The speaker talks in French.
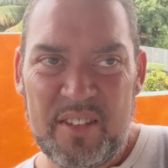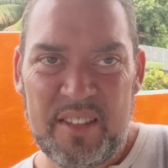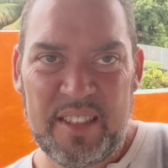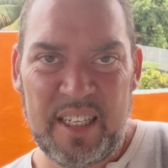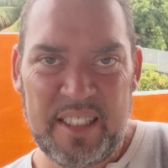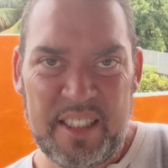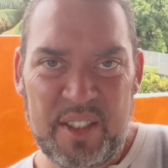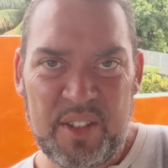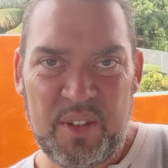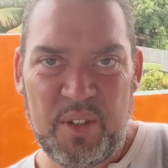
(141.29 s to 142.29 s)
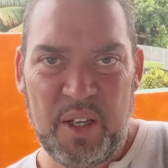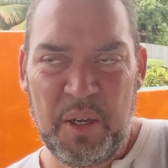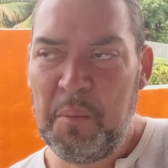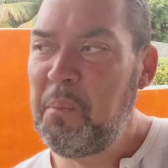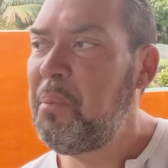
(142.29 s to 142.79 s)
celles et ceux
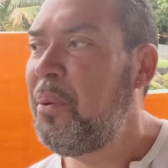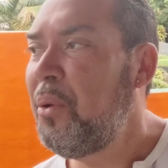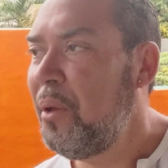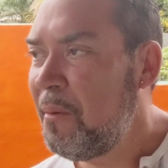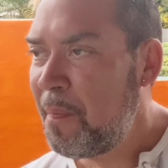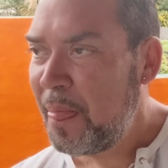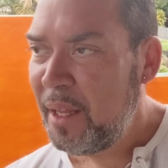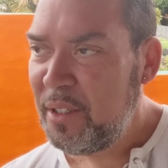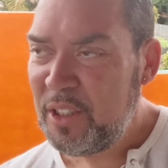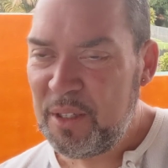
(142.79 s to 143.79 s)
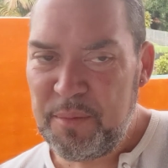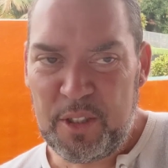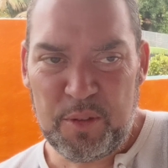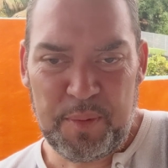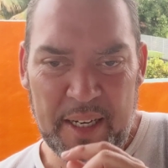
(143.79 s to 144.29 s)
Jamais
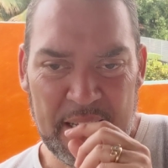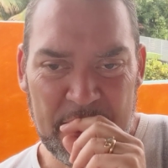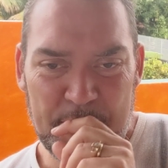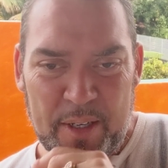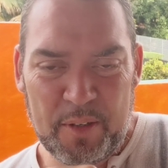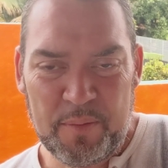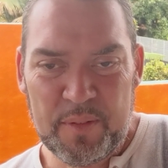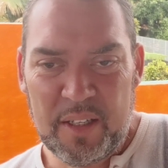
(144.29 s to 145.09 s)
je parlerai comme Macron.